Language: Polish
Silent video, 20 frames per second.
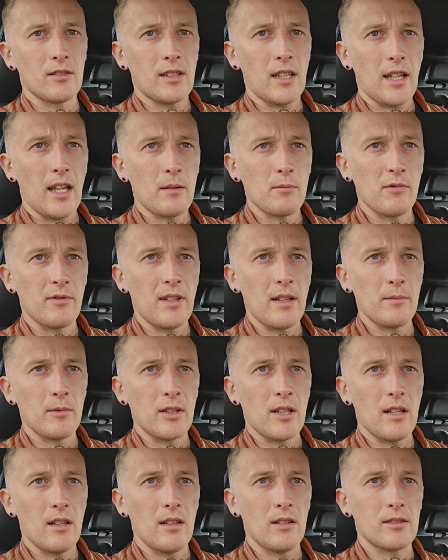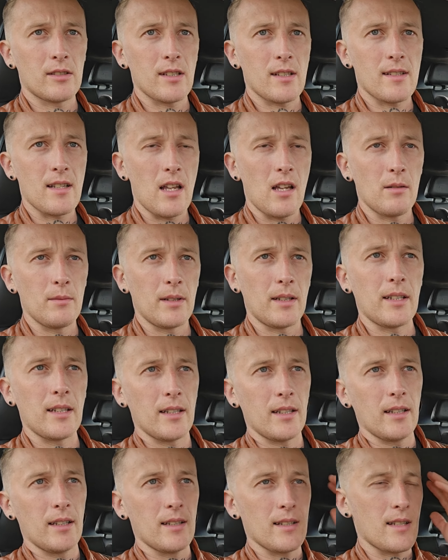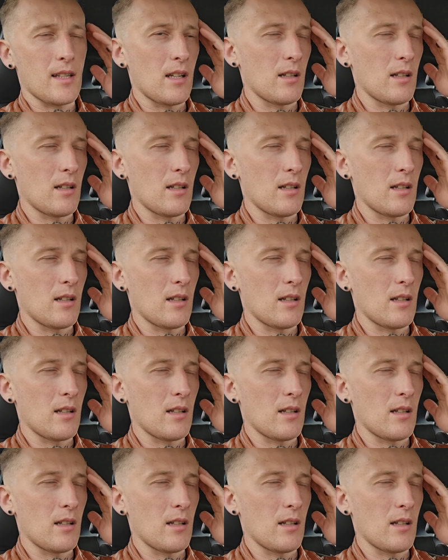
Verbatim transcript: No tak jak mówiłem, ona tych znajomych, e,